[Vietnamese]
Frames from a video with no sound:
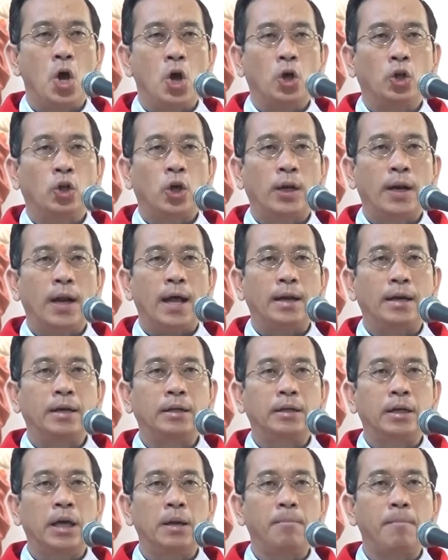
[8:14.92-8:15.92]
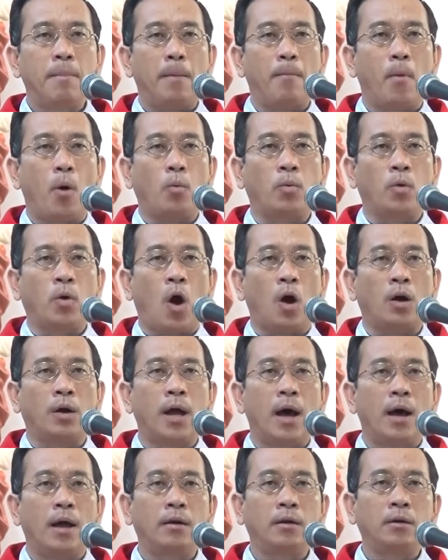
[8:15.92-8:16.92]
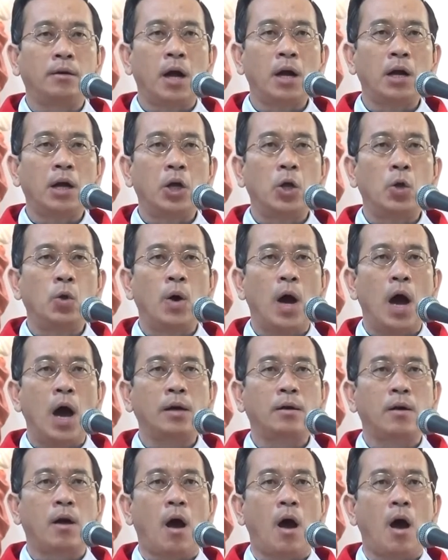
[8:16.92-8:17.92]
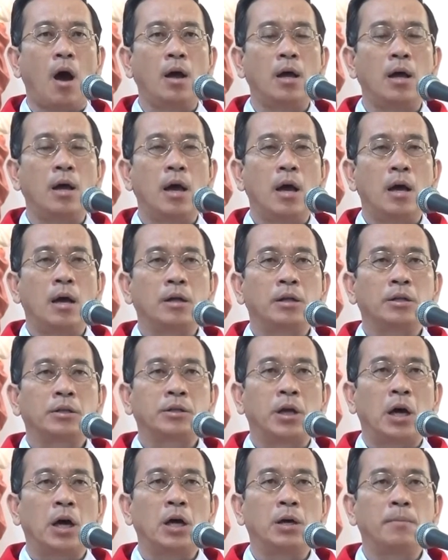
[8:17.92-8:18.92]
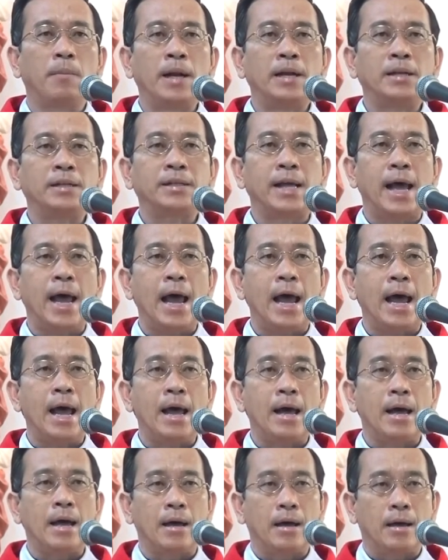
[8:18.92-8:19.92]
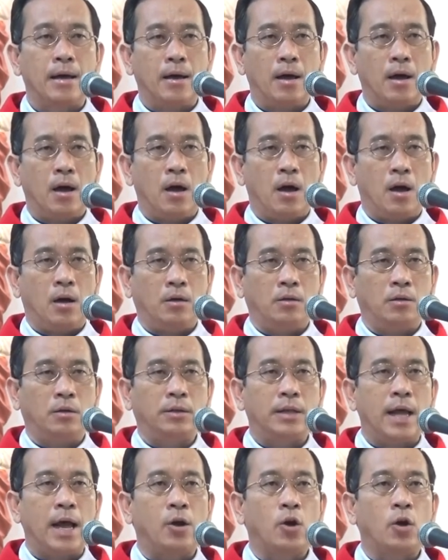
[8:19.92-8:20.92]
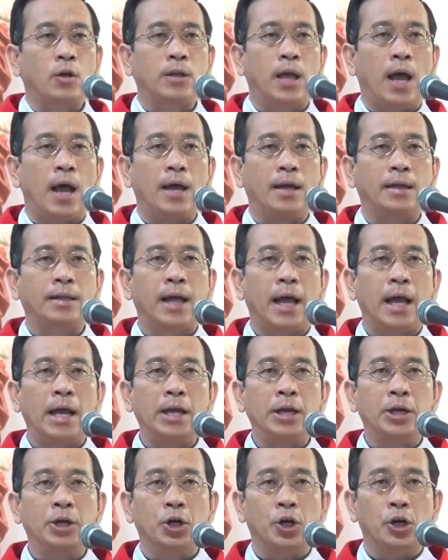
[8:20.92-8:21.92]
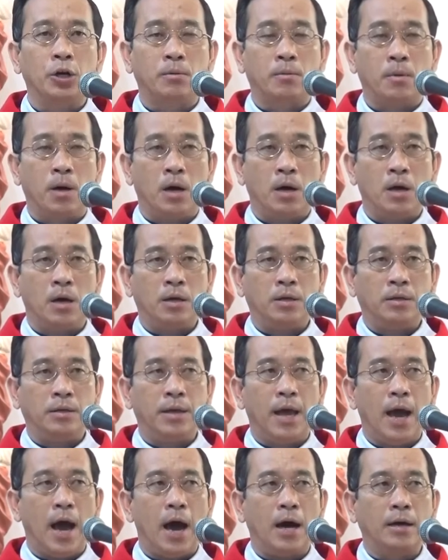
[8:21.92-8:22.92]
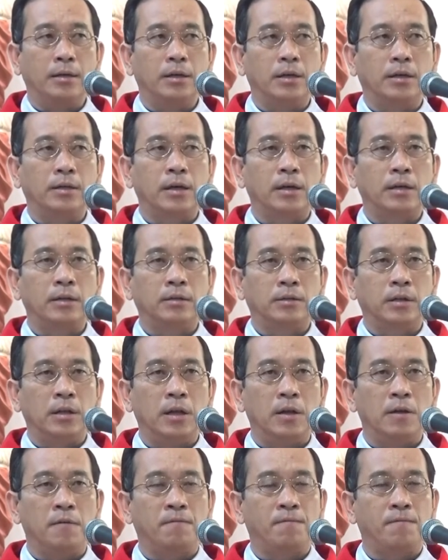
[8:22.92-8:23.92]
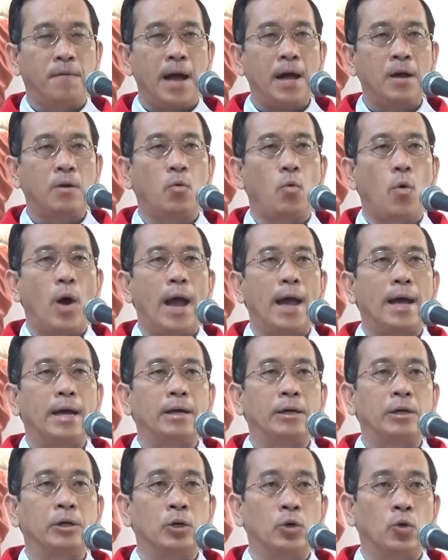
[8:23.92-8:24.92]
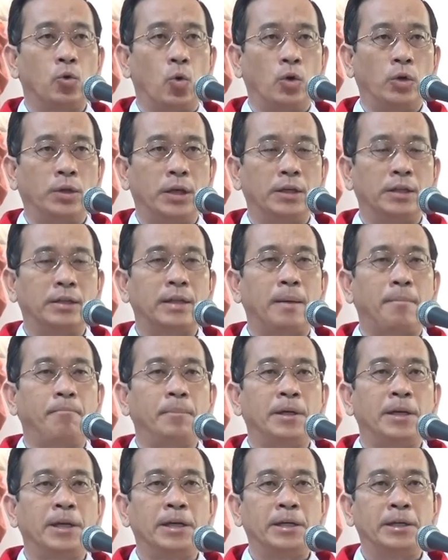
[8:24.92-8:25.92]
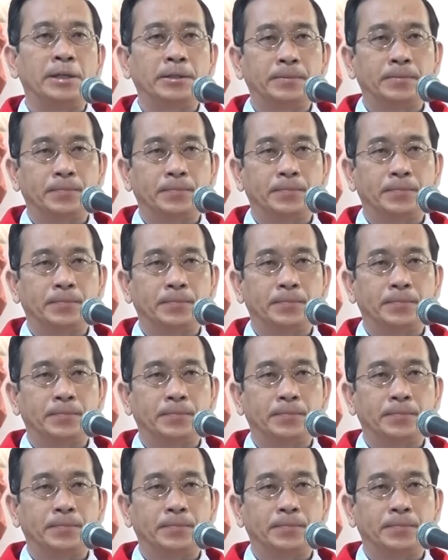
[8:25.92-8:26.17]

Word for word: cho nên khi mà một ngọn nến rất yếu ớt đó từ bên xa người ta có thể thấy được nhờ những cái tia phát quang của những tấm kiến